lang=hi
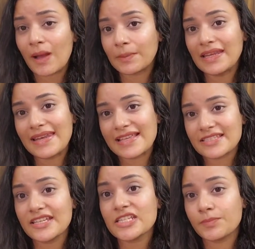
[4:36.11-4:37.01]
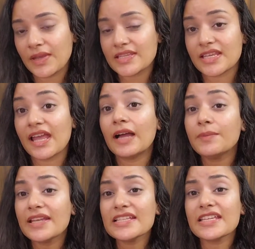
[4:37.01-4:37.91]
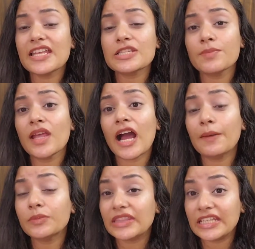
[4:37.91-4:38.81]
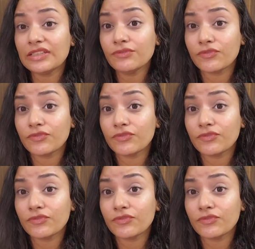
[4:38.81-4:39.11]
आपकी लेग्स की स्पेस है अब इस केस में आप तीन